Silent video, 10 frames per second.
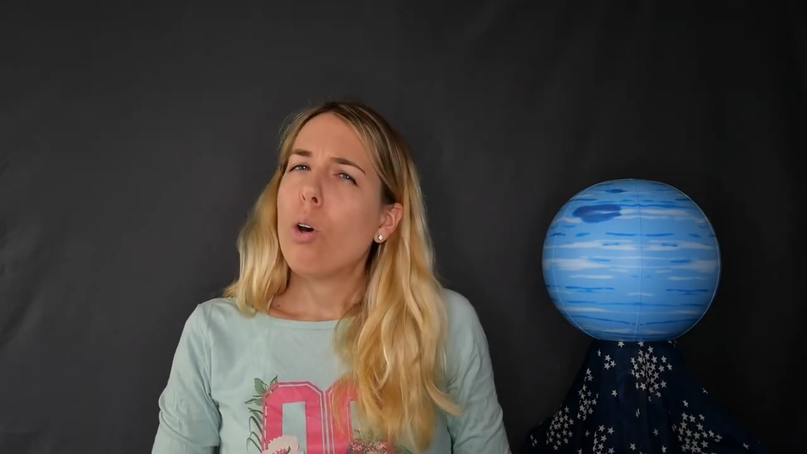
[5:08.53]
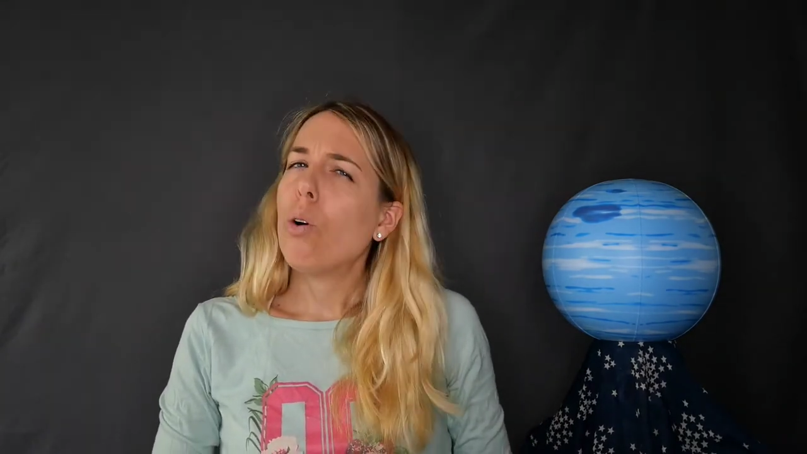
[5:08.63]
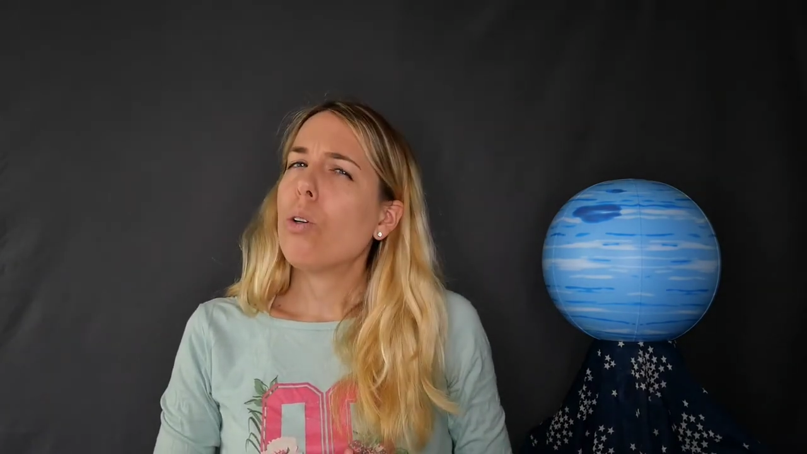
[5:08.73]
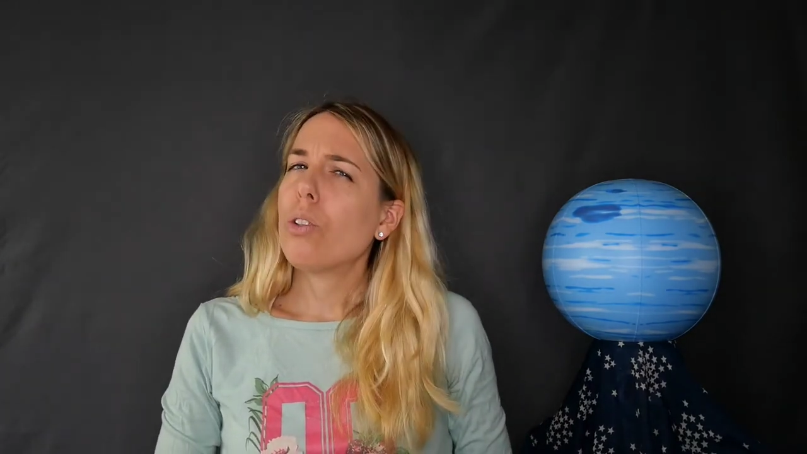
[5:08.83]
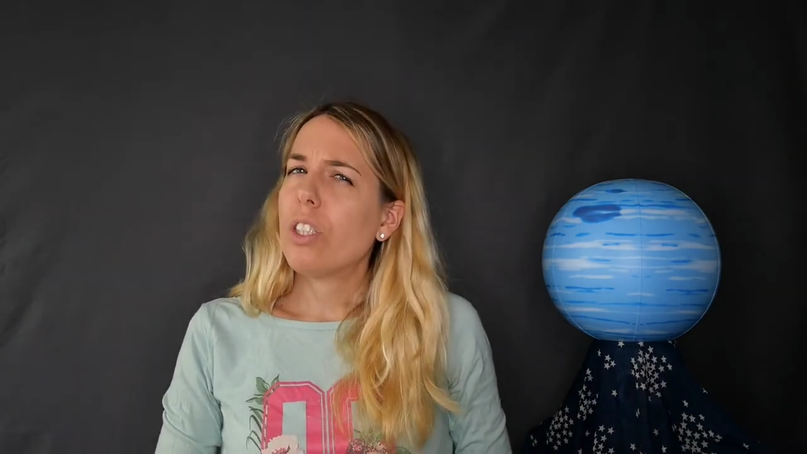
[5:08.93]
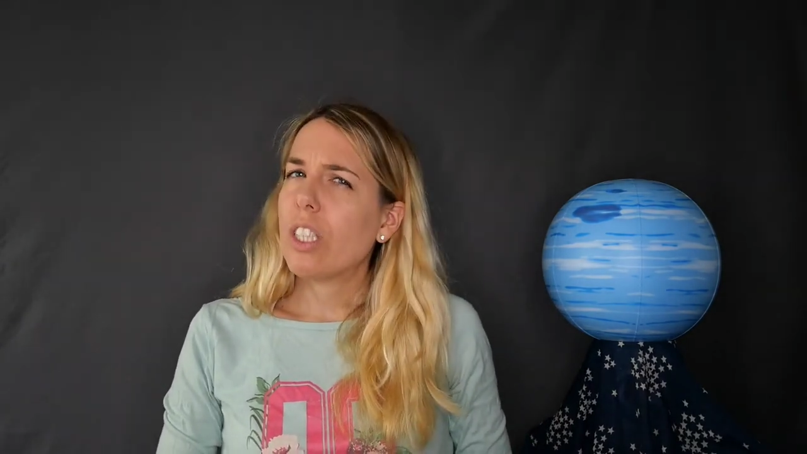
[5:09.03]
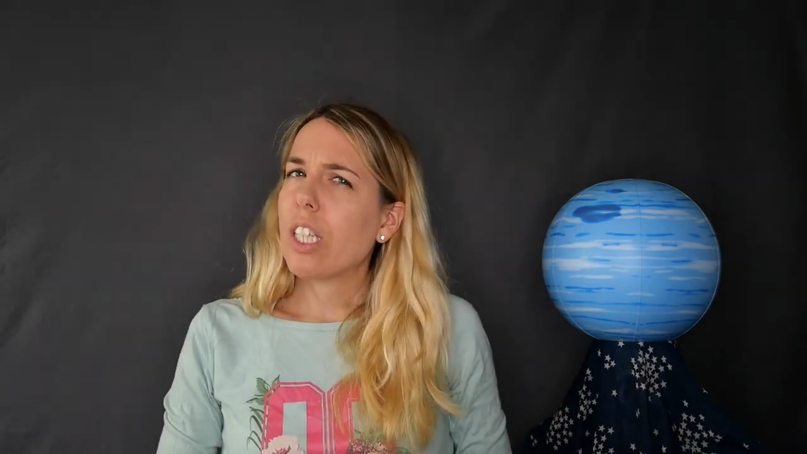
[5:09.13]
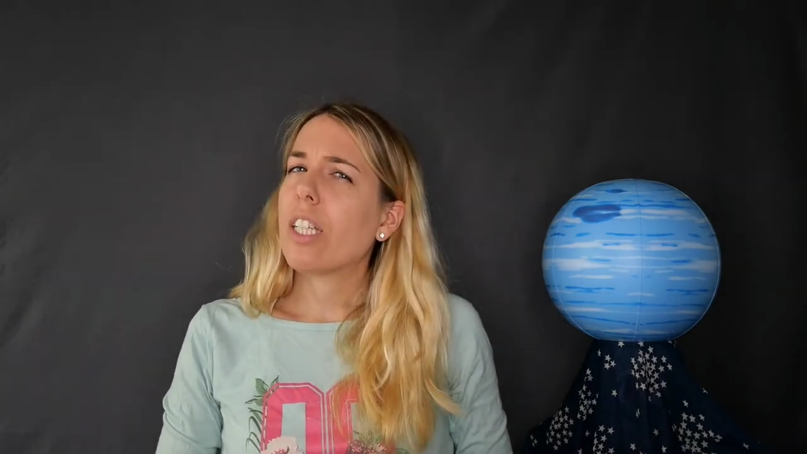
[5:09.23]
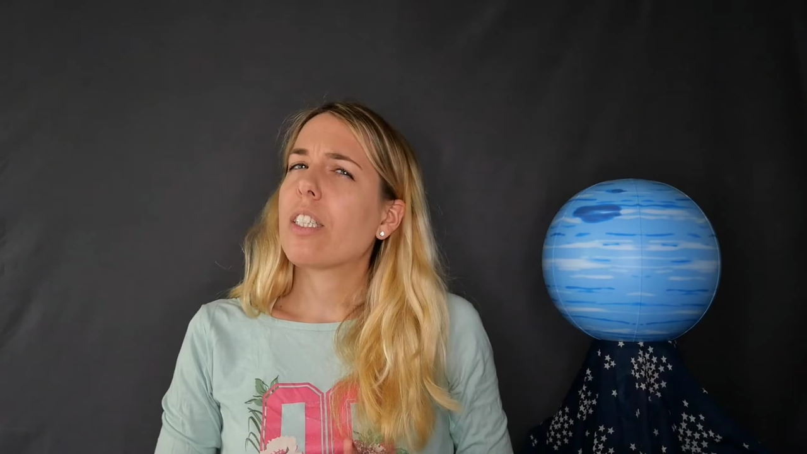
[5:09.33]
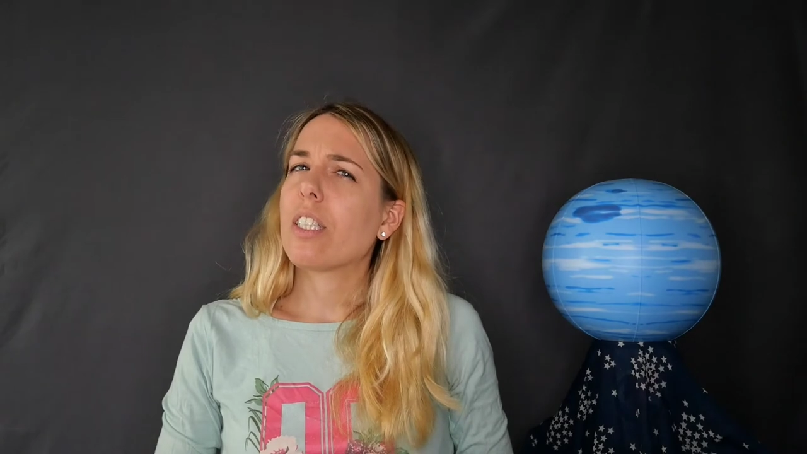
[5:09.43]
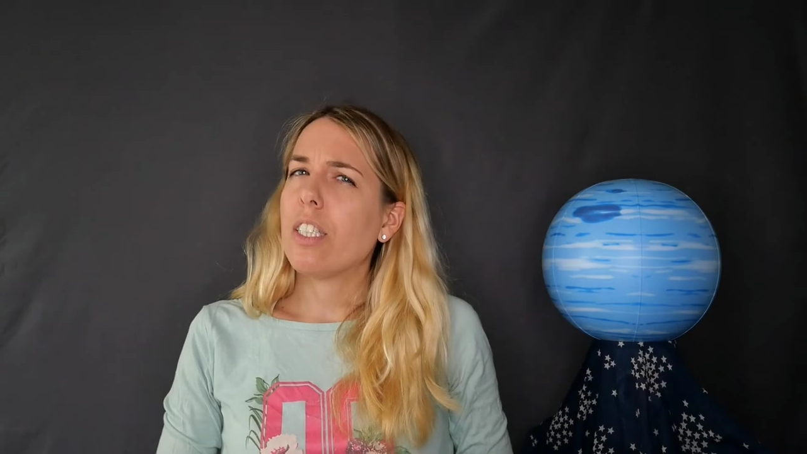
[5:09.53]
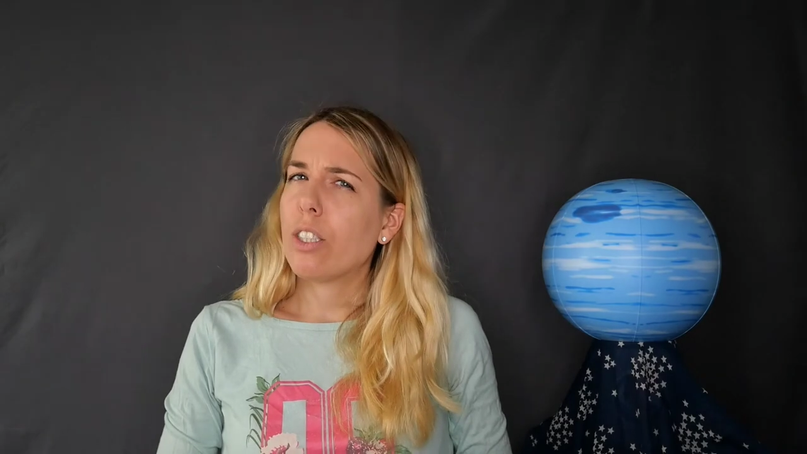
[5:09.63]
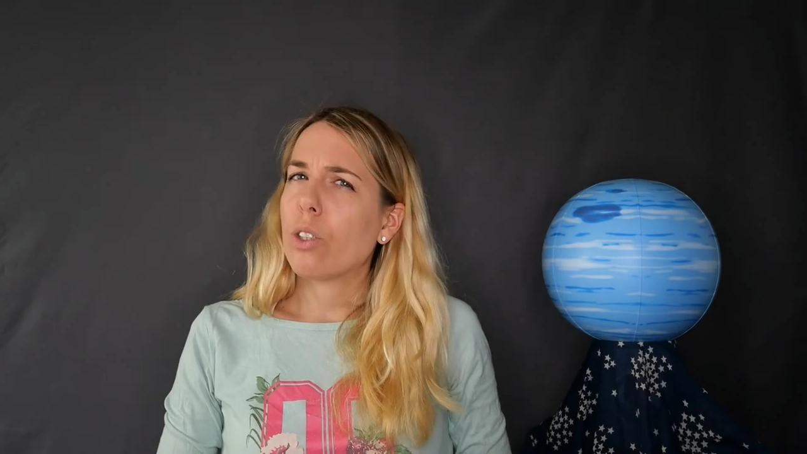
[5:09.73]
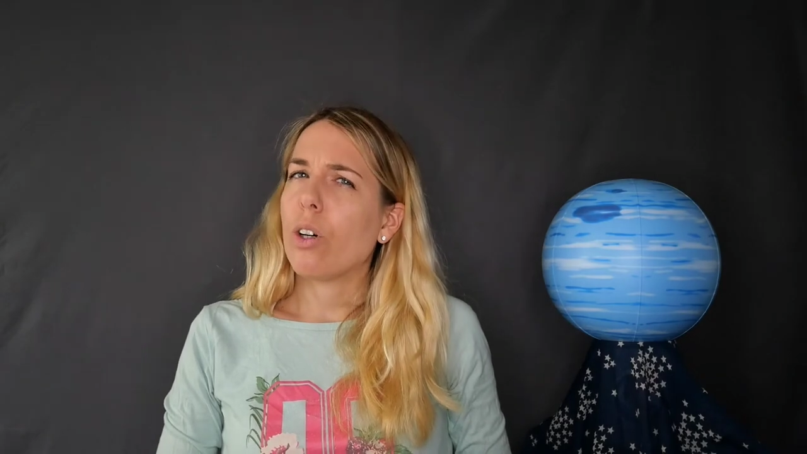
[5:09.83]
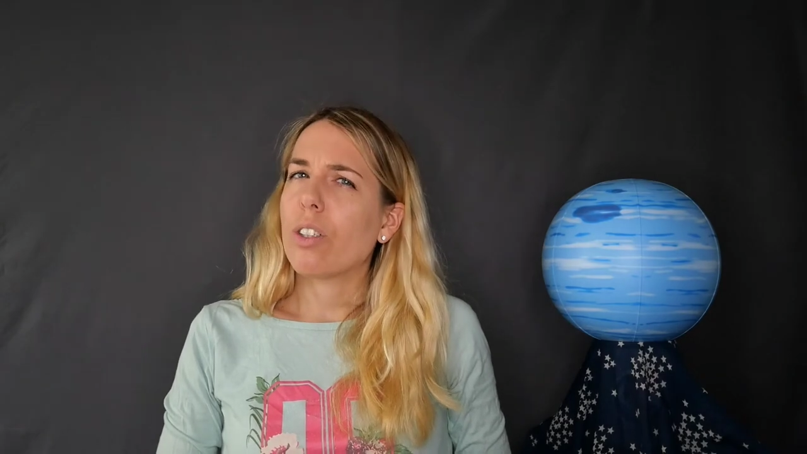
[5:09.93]
Und dieser
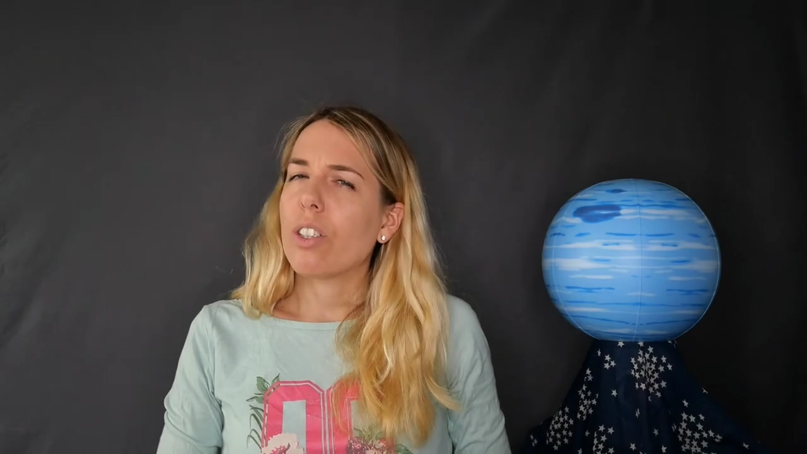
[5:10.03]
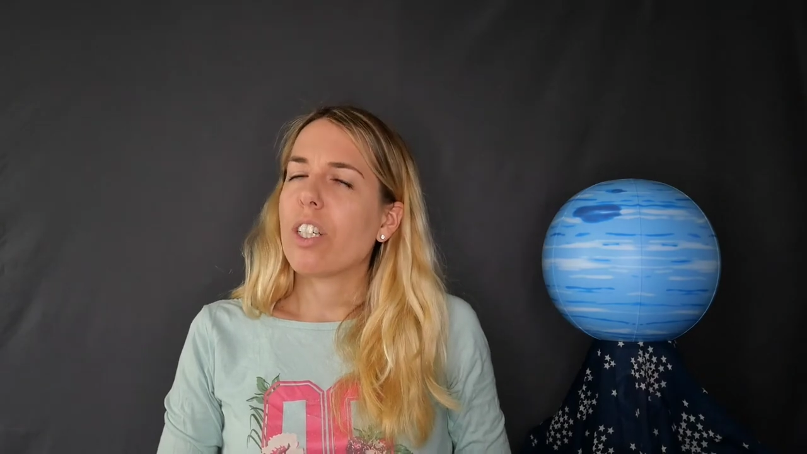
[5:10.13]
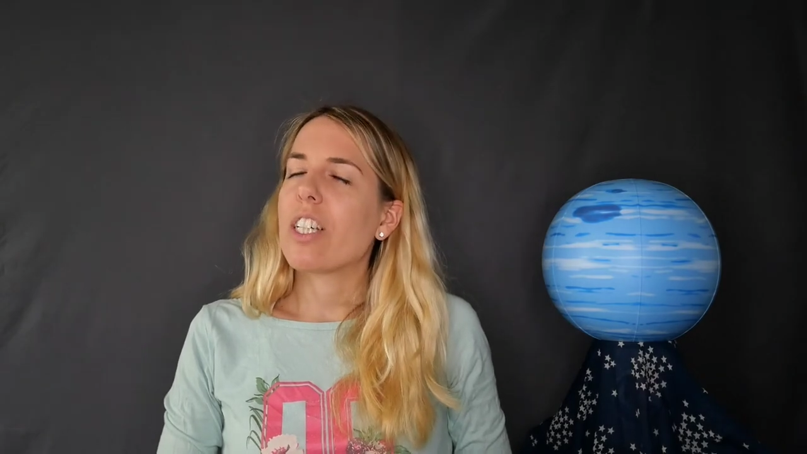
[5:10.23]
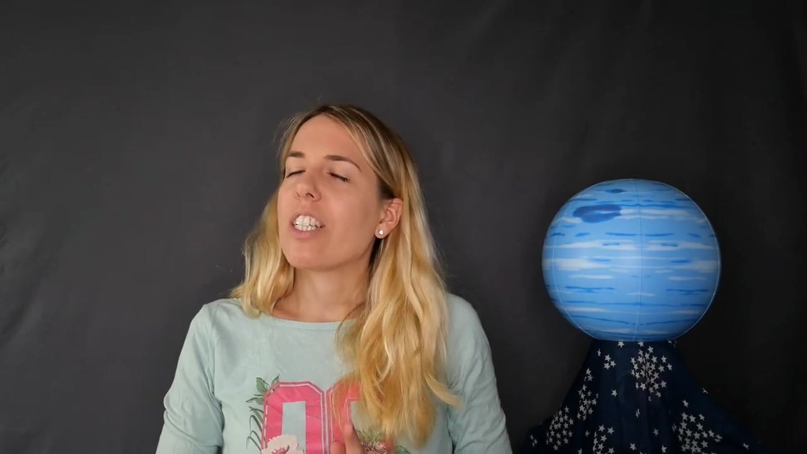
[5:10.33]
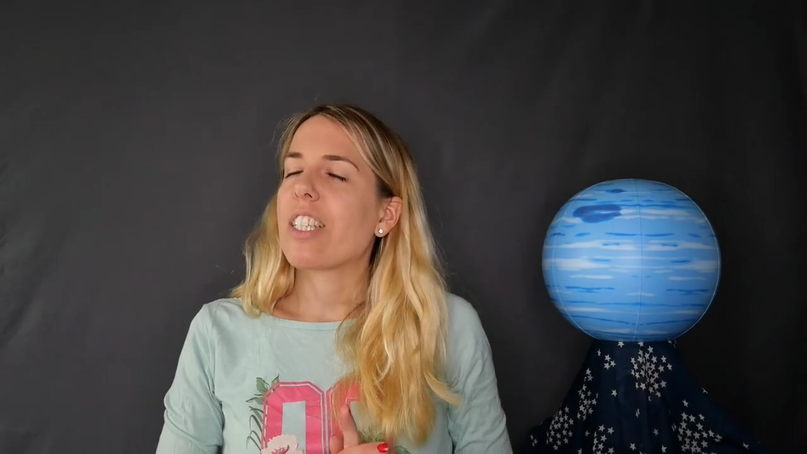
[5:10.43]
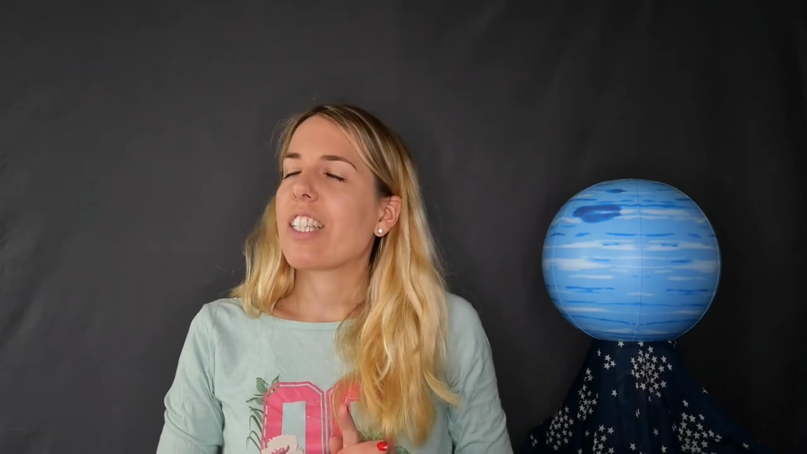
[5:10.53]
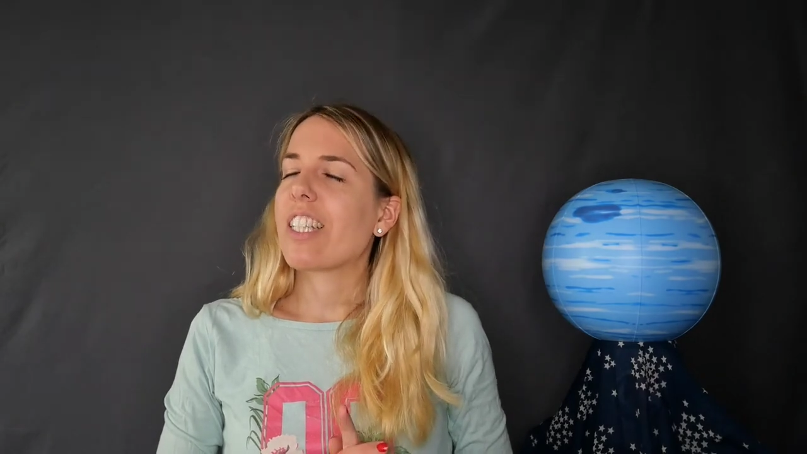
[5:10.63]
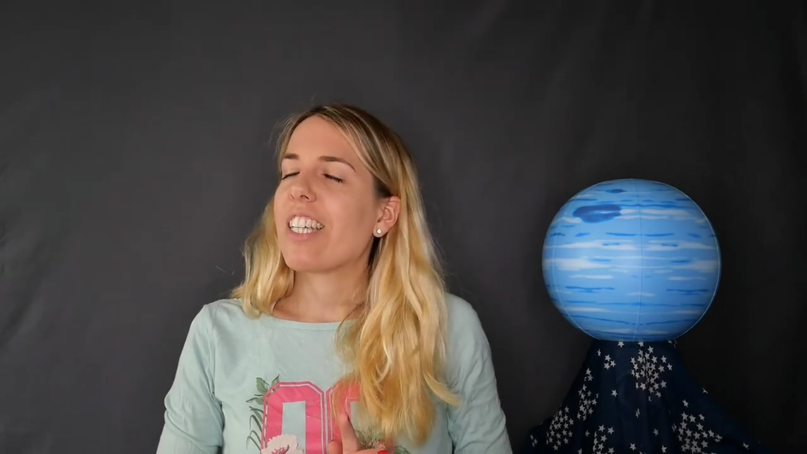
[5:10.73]
Triton ist